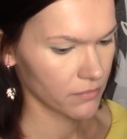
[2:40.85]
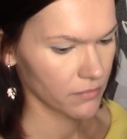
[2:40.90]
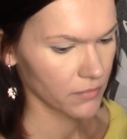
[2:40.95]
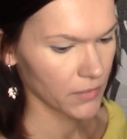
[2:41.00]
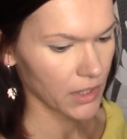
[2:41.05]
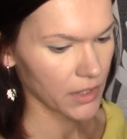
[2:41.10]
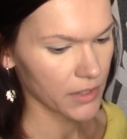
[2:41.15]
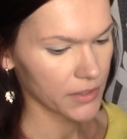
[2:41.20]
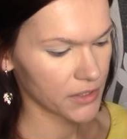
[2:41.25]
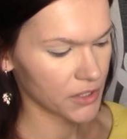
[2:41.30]

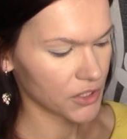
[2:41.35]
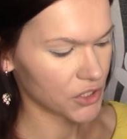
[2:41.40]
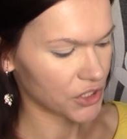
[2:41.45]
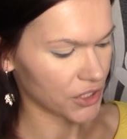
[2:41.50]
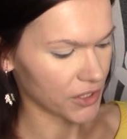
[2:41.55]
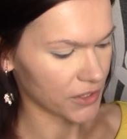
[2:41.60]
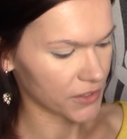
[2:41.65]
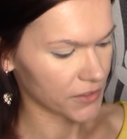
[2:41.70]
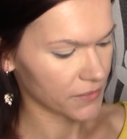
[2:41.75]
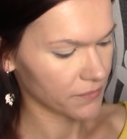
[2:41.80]
Или
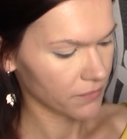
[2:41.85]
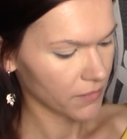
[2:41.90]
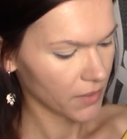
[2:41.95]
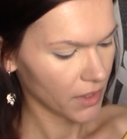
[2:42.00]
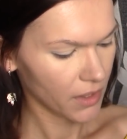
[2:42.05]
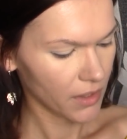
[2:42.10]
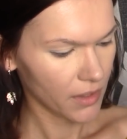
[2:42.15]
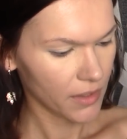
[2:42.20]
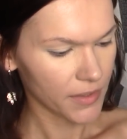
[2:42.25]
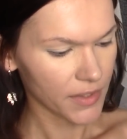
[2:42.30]
сейчас.
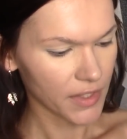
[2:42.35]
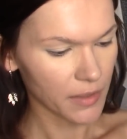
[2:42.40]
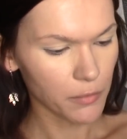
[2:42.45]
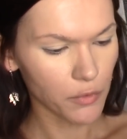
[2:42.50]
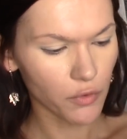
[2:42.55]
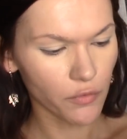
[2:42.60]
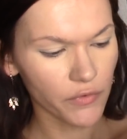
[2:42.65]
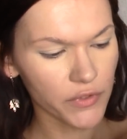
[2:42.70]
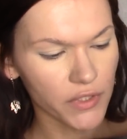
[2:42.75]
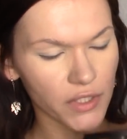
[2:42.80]
Я
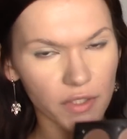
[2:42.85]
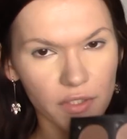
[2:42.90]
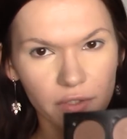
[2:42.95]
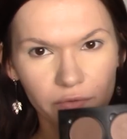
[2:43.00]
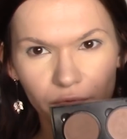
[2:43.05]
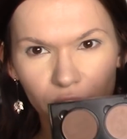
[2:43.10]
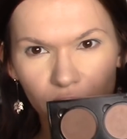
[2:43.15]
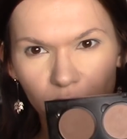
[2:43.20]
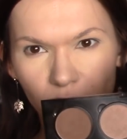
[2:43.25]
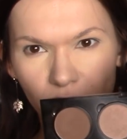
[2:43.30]
беру вот этот
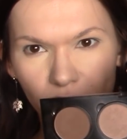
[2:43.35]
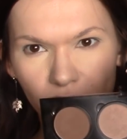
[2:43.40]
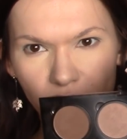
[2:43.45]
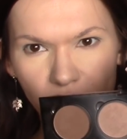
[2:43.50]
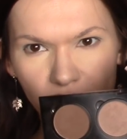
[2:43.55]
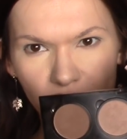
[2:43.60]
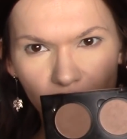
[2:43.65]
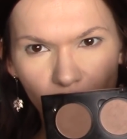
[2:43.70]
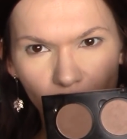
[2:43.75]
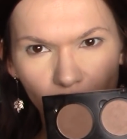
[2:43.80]
вот
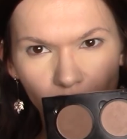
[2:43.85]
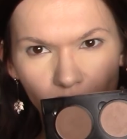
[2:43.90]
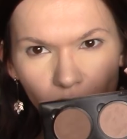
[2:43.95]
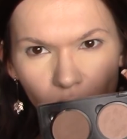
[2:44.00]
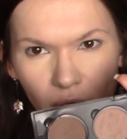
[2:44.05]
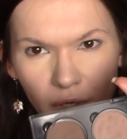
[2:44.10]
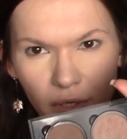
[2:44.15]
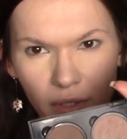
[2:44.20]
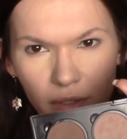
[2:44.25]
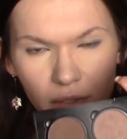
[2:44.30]
бронзер, такой
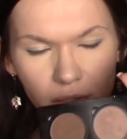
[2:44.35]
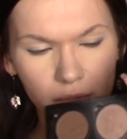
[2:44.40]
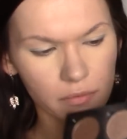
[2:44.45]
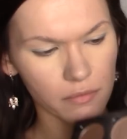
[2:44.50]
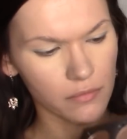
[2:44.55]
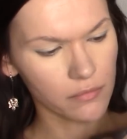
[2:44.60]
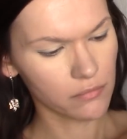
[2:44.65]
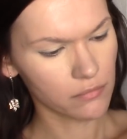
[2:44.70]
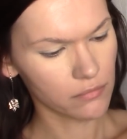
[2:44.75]
более